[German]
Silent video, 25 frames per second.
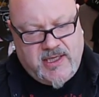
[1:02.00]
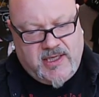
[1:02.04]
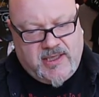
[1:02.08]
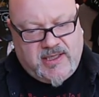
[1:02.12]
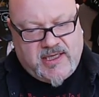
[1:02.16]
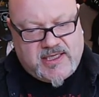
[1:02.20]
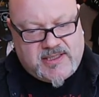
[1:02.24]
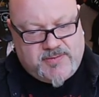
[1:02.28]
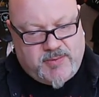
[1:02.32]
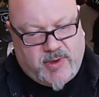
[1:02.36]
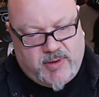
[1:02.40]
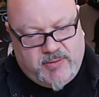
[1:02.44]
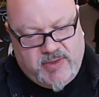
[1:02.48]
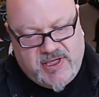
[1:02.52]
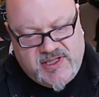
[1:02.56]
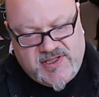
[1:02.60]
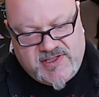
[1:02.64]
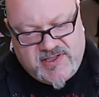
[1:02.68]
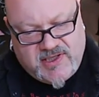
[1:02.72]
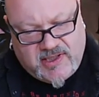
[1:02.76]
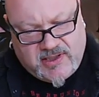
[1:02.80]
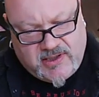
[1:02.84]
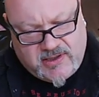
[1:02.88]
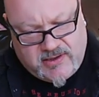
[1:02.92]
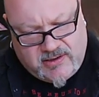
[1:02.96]
Jesper
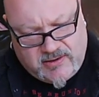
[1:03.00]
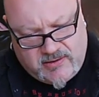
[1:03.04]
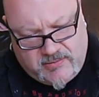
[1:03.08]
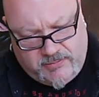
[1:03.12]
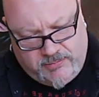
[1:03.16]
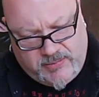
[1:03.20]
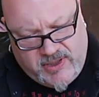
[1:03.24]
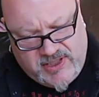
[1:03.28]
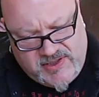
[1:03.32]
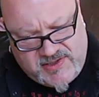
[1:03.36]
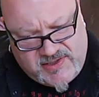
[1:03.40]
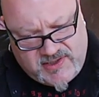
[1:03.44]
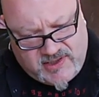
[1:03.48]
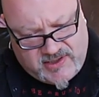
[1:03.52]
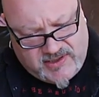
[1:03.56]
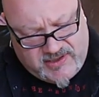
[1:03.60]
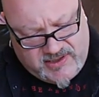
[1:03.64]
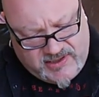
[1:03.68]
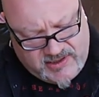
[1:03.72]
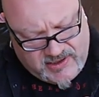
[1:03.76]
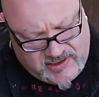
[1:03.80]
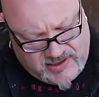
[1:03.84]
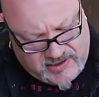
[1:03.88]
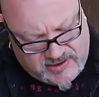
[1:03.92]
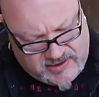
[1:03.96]
Binzer, Binzer
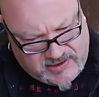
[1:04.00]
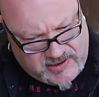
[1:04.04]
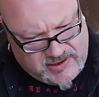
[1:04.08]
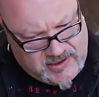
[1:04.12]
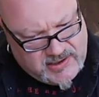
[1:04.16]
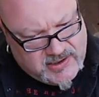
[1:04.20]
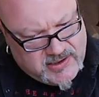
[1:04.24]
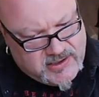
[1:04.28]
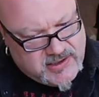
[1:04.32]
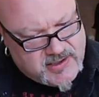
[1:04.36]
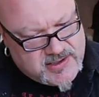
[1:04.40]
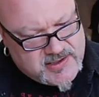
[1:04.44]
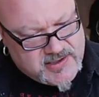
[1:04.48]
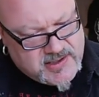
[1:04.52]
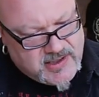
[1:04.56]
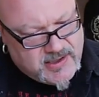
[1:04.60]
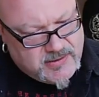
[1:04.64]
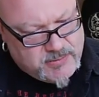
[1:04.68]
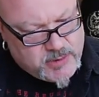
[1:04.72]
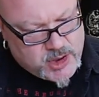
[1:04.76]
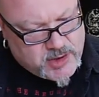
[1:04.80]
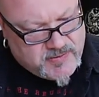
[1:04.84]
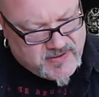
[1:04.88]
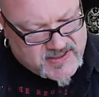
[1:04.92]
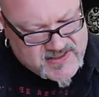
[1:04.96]
DAD, ist
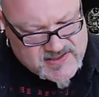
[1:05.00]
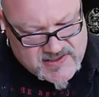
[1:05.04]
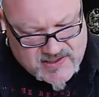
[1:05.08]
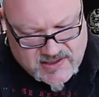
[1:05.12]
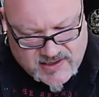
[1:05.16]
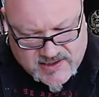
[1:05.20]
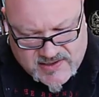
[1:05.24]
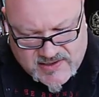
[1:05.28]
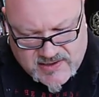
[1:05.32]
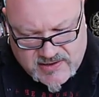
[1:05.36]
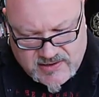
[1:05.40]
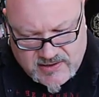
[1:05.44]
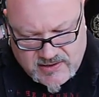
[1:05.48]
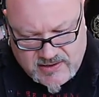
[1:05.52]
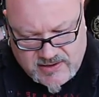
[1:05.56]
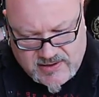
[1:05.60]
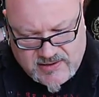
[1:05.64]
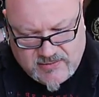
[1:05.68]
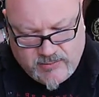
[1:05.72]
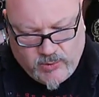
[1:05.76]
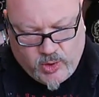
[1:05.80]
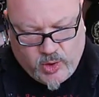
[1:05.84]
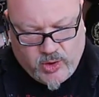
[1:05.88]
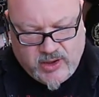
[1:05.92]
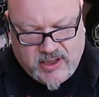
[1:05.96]
im Schwatzkasten
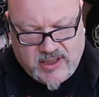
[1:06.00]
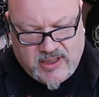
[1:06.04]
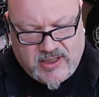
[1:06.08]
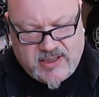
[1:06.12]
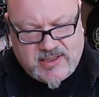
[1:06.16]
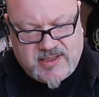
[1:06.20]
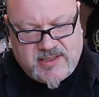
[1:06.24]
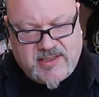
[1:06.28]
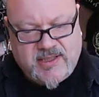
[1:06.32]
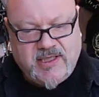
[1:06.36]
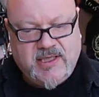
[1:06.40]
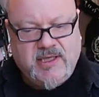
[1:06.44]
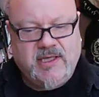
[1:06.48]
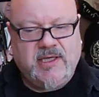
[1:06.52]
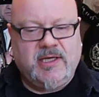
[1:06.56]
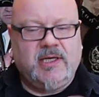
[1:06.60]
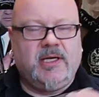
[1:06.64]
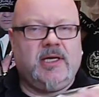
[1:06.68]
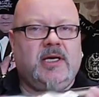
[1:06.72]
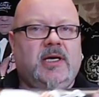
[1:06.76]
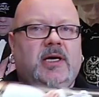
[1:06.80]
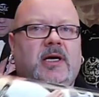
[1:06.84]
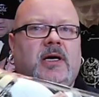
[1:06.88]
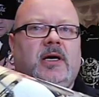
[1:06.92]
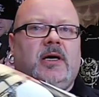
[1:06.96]
diesen Monat.
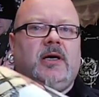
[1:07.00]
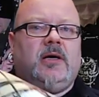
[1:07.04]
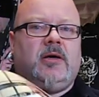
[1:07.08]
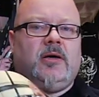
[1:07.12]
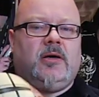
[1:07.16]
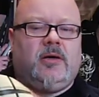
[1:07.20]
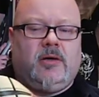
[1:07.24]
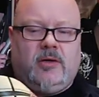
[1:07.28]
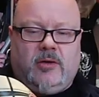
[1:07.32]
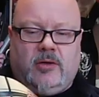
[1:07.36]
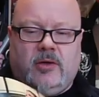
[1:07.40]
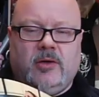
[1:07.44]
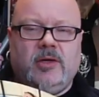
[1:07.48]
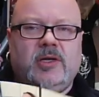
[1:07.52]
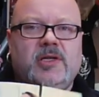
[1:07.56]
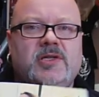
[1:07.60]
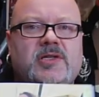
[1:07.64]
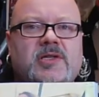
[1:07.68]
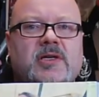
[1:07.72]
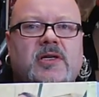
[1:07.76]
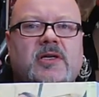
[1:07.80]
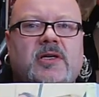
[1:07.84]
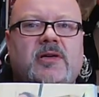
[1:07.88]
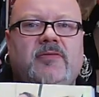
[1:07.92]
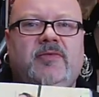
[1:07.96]

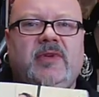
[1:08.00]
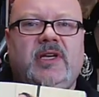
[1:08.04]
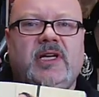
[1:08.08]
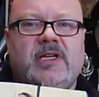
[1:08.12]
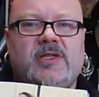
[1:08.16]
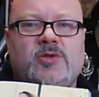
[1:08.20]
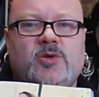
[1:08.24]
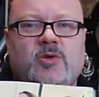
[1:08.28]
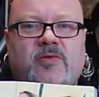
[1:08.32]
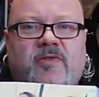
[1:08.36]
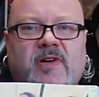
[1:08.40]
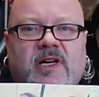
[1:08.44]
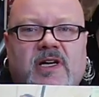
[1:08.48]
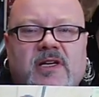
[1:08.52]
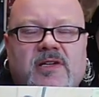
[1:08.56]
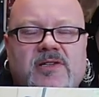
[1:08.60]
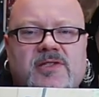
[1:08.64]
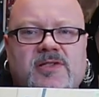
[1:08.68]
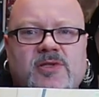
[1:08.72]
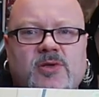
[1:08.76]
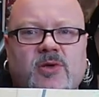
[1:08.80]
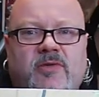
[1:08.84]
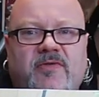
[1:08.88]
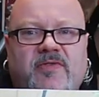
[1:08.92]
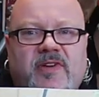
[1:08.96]
Und äh, wie der Zufall
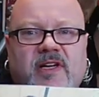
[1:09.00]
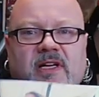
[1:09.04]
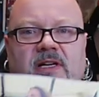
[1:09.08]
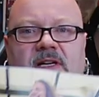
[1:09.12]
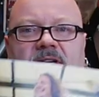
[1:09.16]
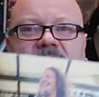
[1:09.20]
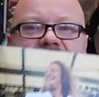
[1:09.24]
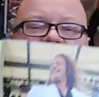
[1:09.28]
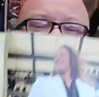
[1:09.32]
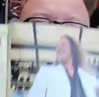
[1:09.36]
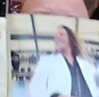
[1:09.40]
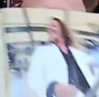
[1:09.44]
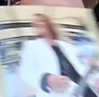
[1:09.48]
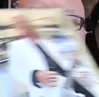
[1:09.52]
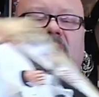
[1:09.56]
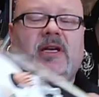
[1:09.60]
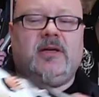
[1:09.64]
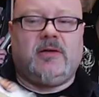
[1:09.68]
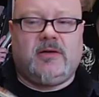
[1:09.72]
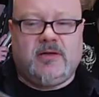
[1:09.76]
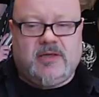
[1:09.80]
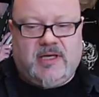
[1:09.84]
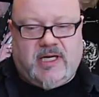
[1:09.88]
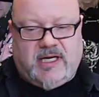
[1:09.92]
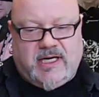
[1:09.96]
es so will, ist die Band
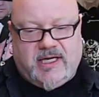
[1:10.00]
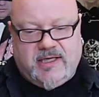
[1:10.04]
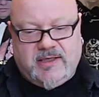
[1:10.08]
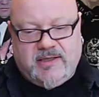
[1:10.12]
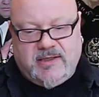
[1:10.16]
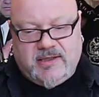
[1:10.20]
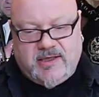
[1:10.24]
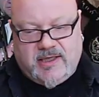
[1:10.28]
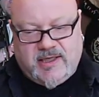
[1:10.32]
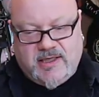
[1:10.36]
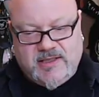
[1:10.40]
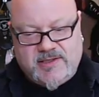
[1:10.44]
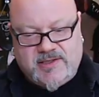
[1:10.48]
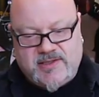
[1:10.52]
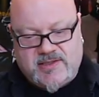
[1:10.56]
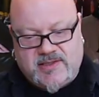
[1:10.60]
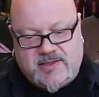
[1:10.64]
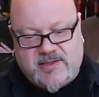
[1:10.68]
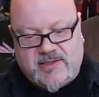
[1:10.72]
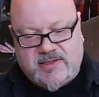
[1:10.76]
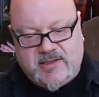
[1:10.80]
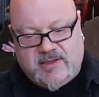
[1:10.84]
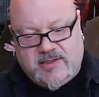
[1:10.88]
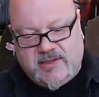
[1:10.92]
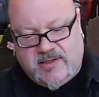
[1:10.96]
auch gerade
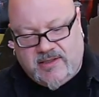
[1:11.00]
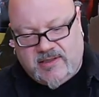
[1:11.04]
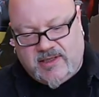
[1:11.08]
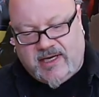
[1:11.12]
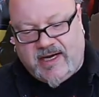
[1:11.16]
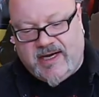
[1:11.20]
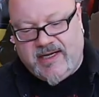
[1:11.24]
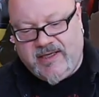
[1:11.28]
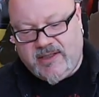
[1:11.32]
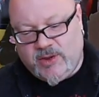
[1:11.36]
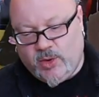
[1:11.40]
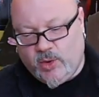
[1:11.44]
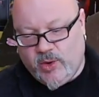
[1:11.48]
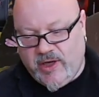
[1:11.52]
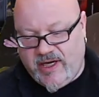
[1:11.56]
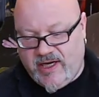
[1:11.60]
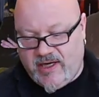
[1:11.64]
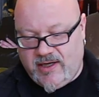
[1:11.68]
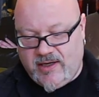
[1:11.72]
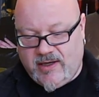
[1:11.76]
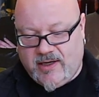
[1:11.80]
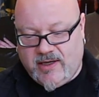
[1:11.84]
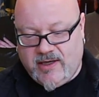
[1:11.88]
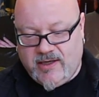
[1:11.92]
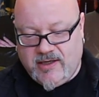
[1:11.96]
als äh, ein
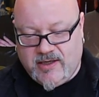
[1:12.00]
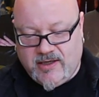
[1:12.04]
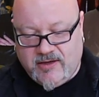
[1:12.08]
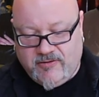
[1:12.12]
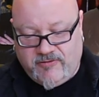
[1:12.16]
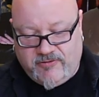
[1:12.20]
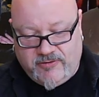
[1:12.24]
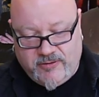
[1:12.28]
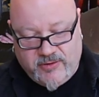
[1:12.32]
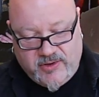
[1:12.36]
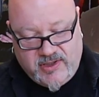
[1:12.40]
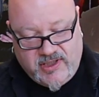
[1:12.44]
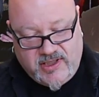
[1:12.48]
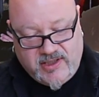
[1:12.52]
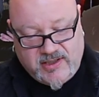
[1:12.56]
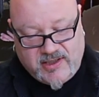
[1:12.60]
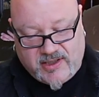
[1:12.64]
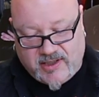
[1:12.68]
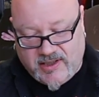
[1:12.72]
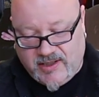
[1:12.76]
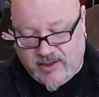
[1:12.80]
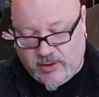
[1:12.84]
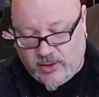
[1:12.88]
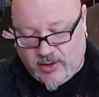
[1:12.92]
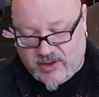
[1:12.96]
Co-Headliner für die
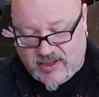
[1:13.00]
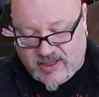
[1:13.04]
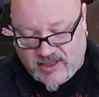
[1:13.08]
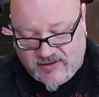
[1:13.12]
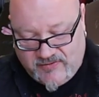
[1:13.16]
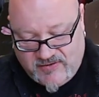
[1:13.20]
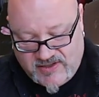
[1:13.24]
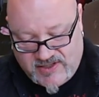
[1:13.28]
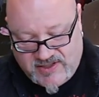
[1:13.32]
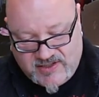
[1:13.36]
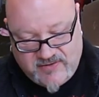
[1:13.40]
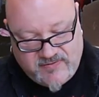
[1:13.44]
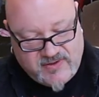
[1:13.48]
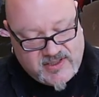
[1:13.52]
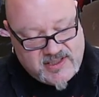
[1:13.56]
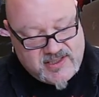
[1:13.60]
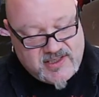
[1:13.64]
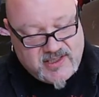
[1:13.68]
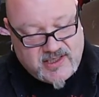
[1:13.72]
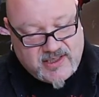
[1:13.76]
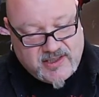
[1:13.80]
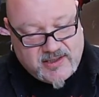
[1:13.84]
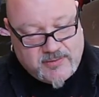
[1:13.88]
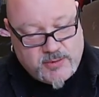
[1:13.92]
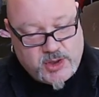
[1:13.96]
drei
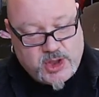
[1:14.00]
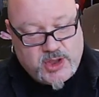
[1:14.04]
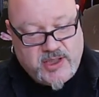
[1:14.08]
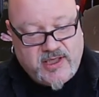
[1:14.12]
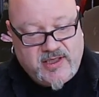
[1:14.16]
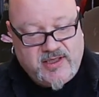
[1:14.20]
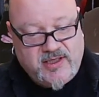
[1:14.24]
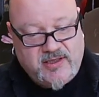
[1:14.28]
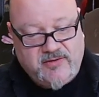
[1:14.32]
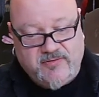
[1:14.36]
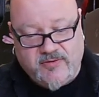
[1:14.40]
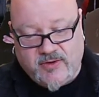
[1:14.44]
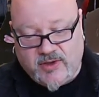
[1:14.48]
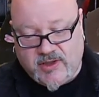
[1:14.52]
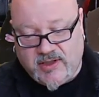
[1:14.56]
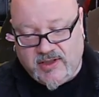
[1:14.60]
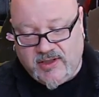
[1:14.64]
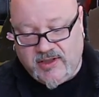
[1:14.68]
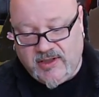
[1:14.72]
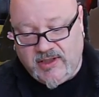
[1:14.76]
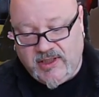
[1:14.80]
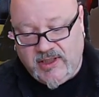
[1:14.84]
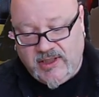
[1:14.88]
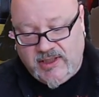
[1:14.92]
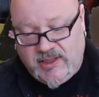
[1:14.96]
Rockhard-Festival-Tage bestätigt
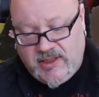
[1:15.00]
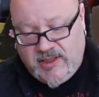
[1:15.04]
worden.